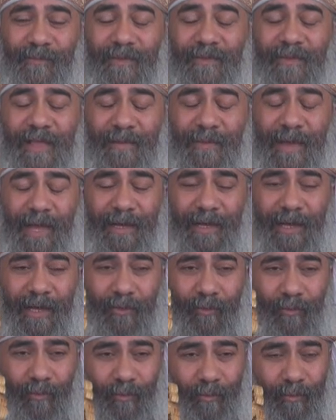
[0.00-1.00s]
سمح
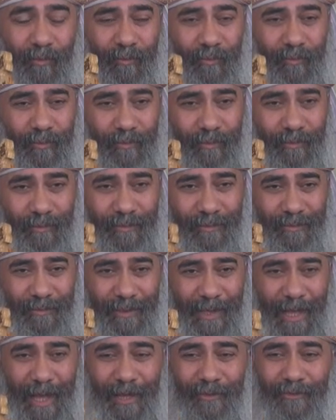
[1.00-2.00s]
له
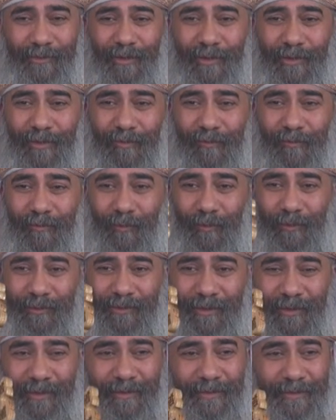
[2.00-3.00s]
أعطاه
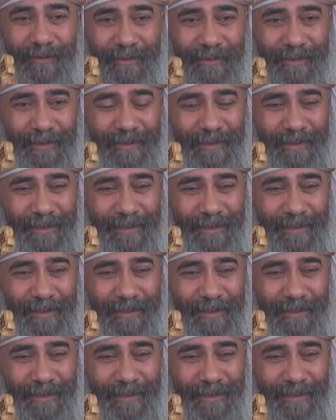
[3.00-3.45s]
السلطان